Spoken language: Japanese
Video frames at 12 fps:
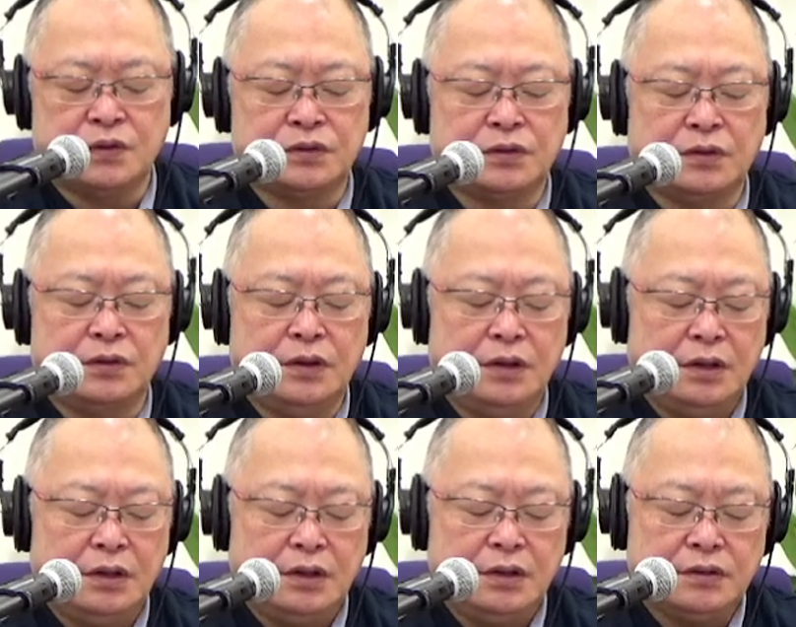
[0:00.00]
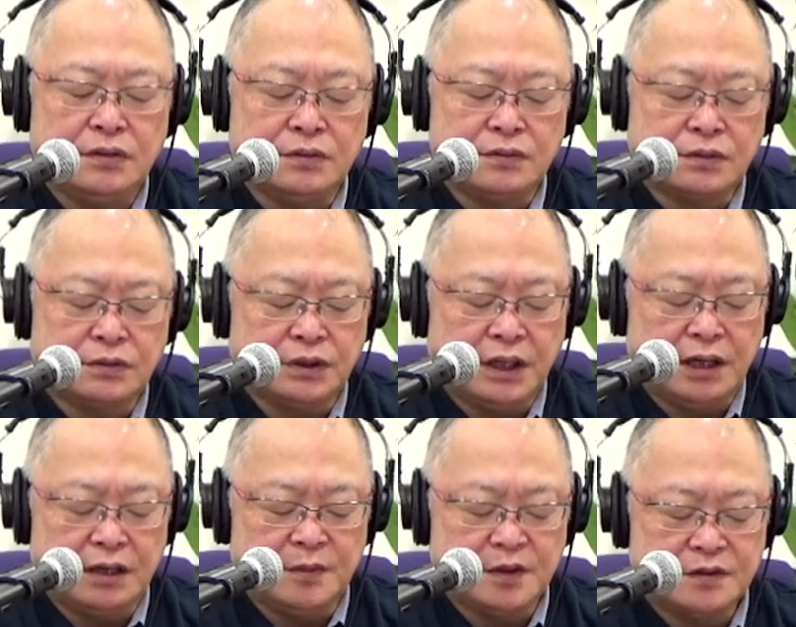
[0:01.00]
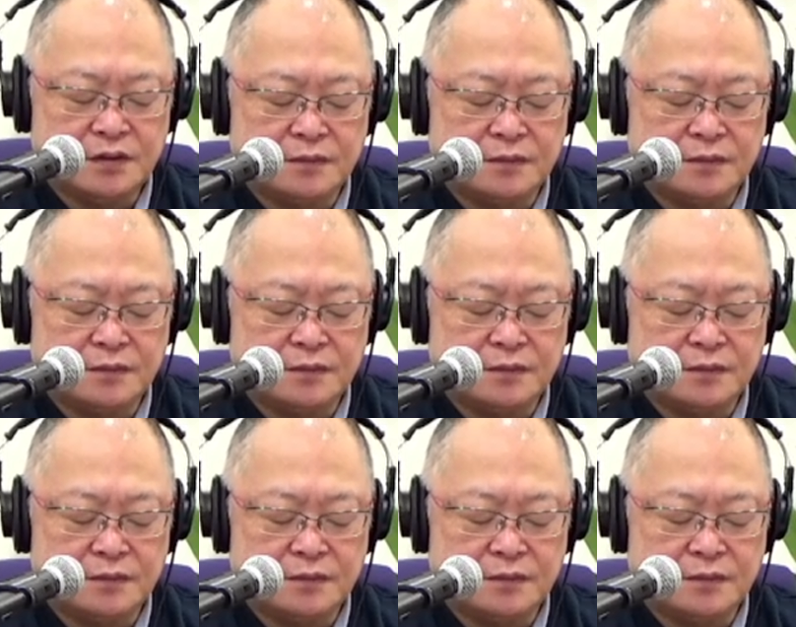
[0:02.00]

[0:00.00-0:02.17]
ということであります。